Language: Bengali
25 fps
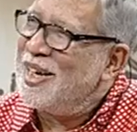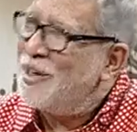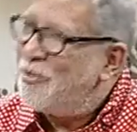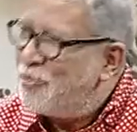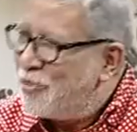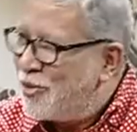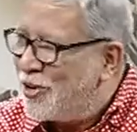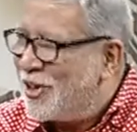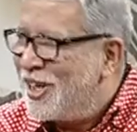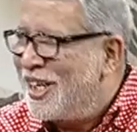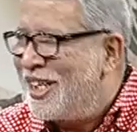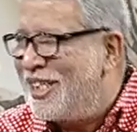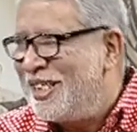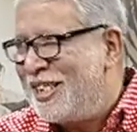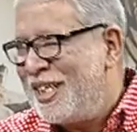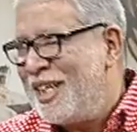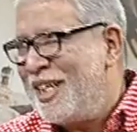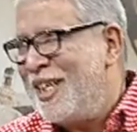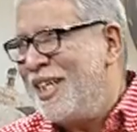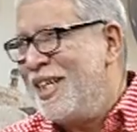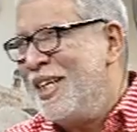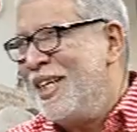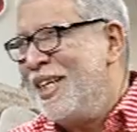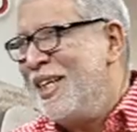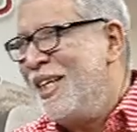এরপরে যে
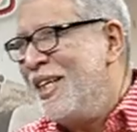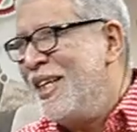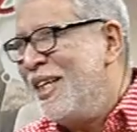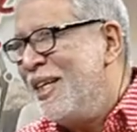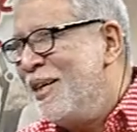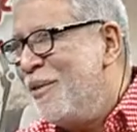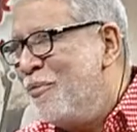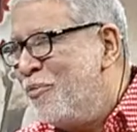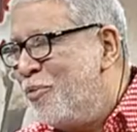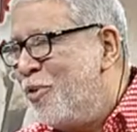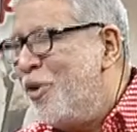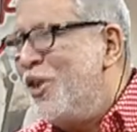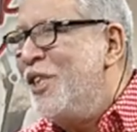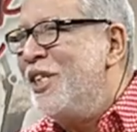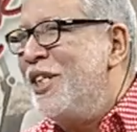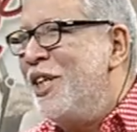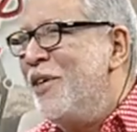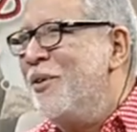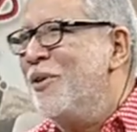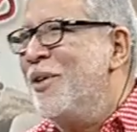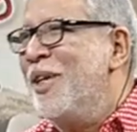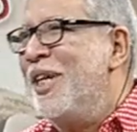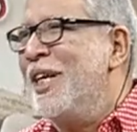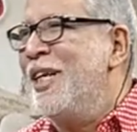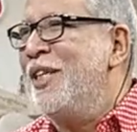
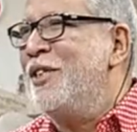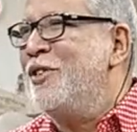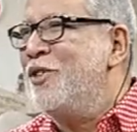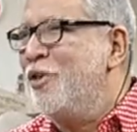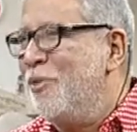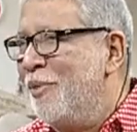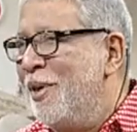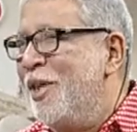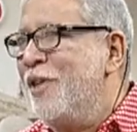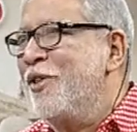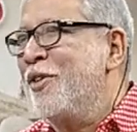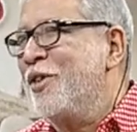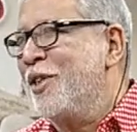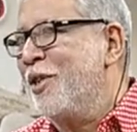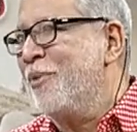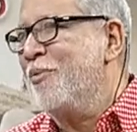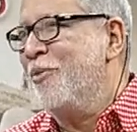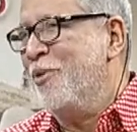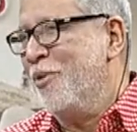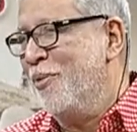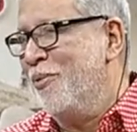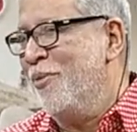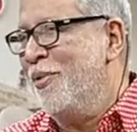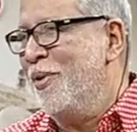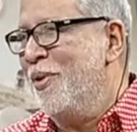পরিচালকের ছবির কথা
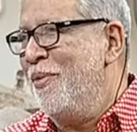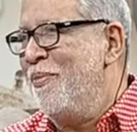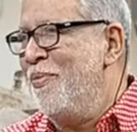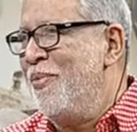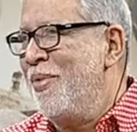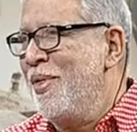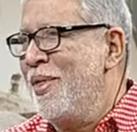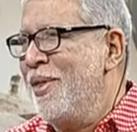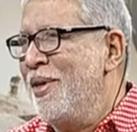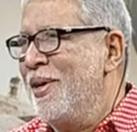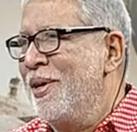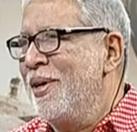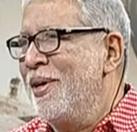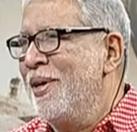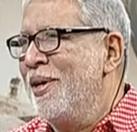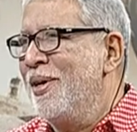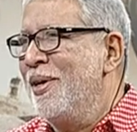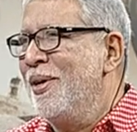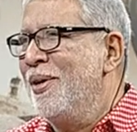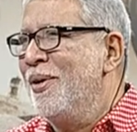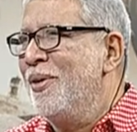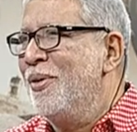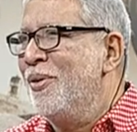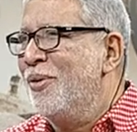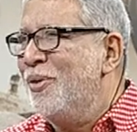বলবো জি
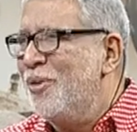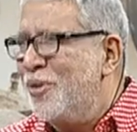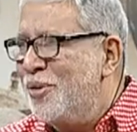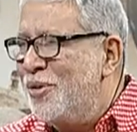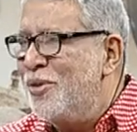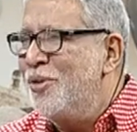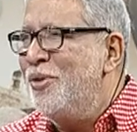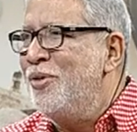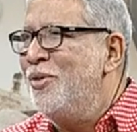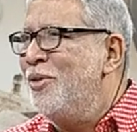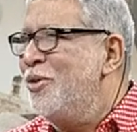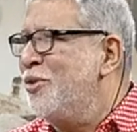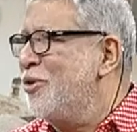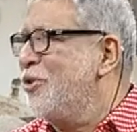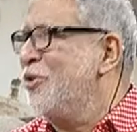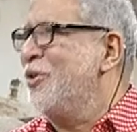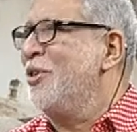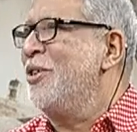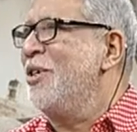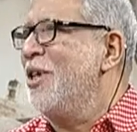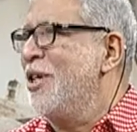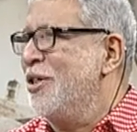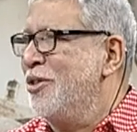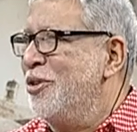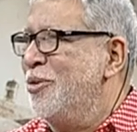অত্যন্ত
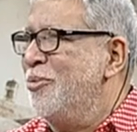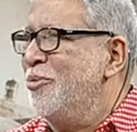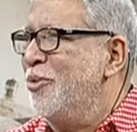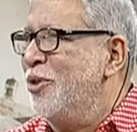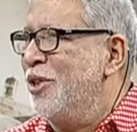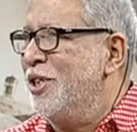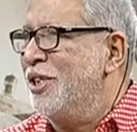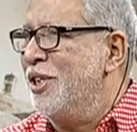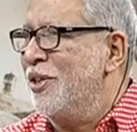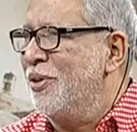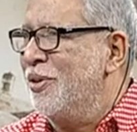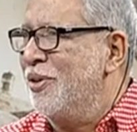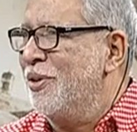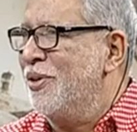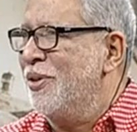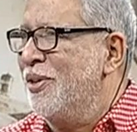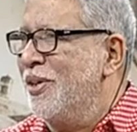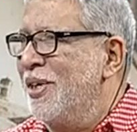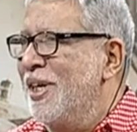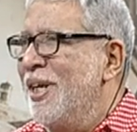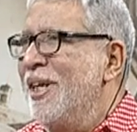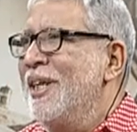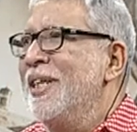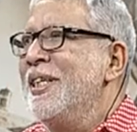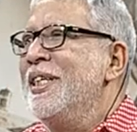শ্রদ্ধেয় একজন পরিচালক
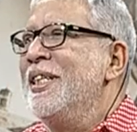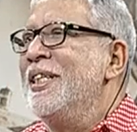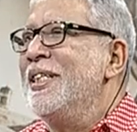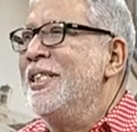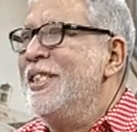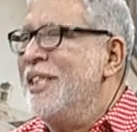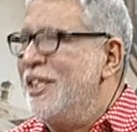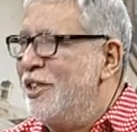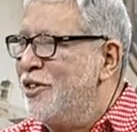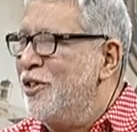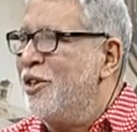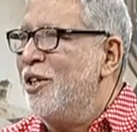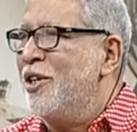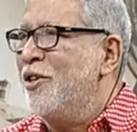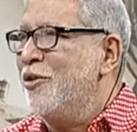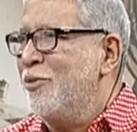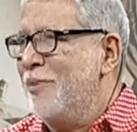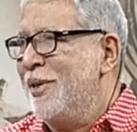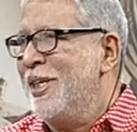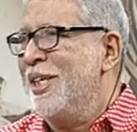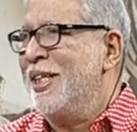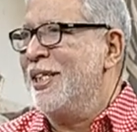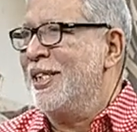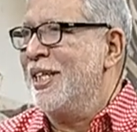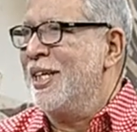জি সেই সঙ্গে
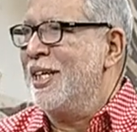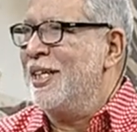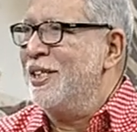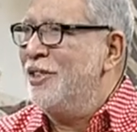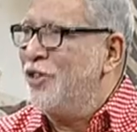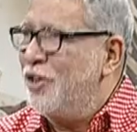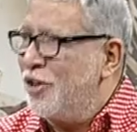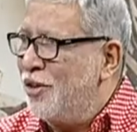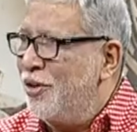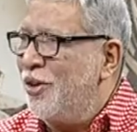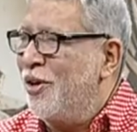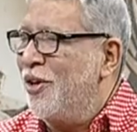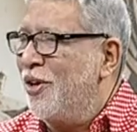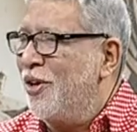অভিনেতা জহিরুল